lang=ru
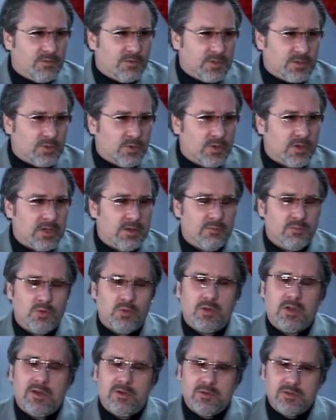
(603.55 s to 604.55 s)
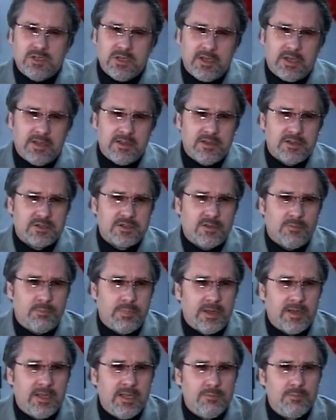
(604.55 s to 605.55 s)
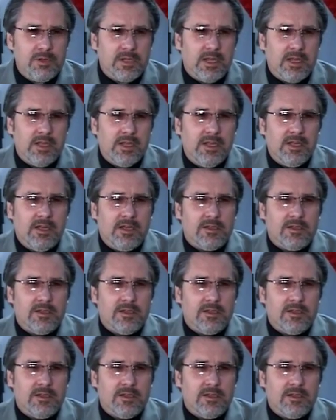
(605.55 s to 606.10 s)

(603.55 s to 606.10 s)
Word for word: В итоге много людей, конечно, погибло,